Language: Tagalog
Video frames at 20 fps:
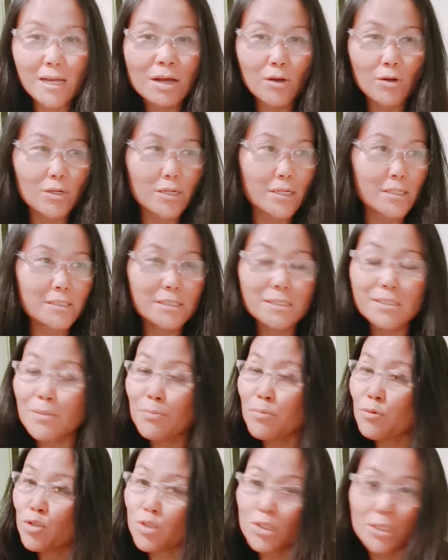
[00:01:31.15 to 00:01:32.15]
Uh, hindi na
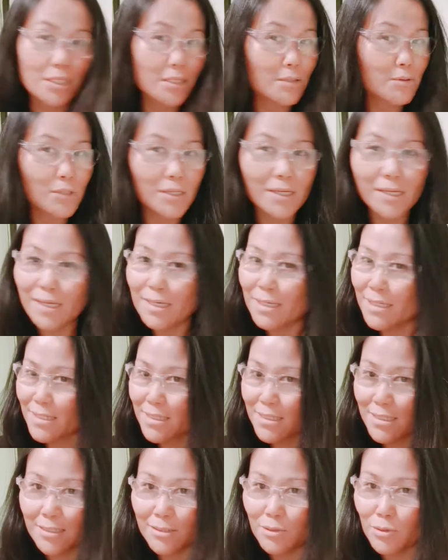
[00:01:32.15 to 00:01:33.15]
po siya
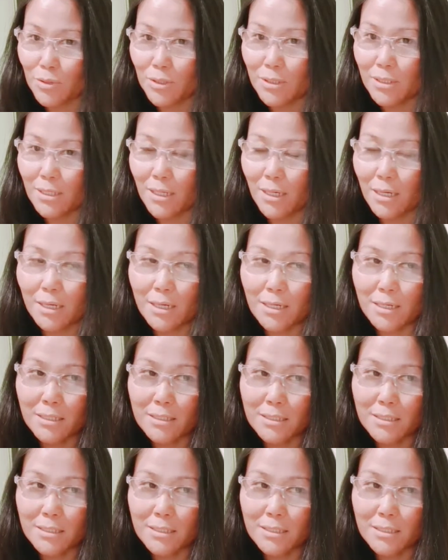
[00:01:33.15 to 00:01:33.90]
nag-ALS ngayon uh,